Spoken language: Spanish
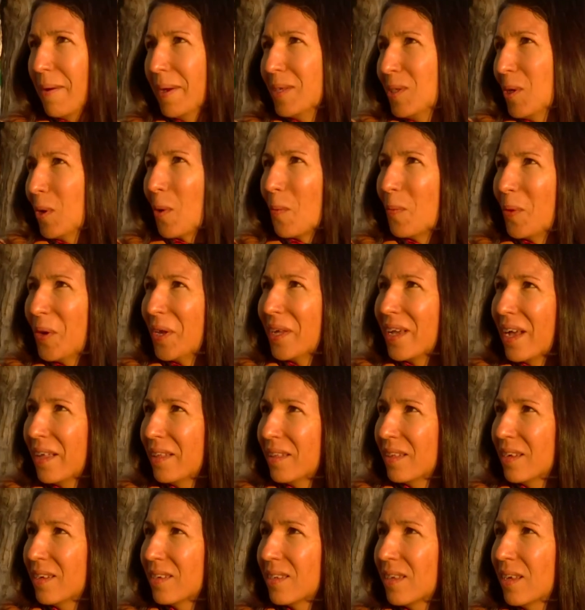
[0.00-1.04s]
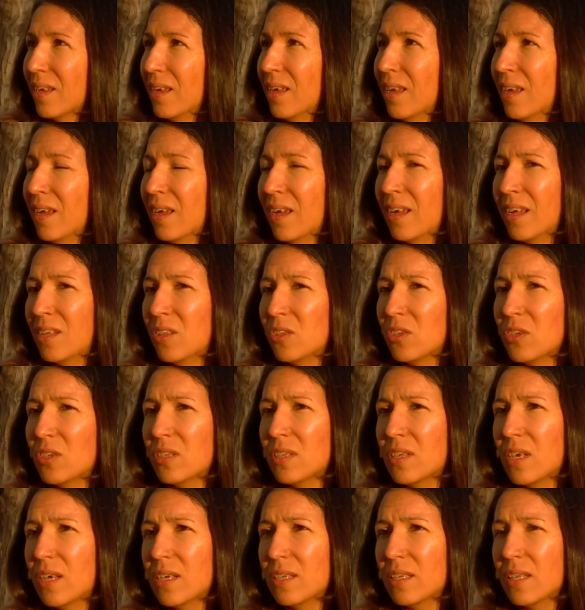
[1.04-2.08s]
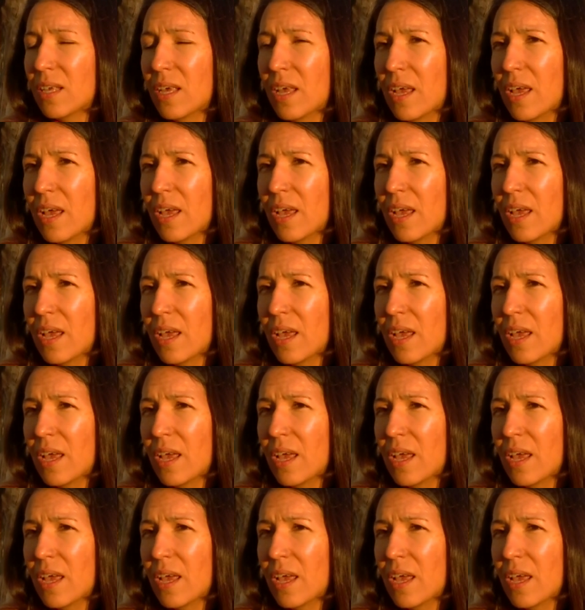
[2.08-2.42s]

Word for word: vasos comunicantes. Entonces,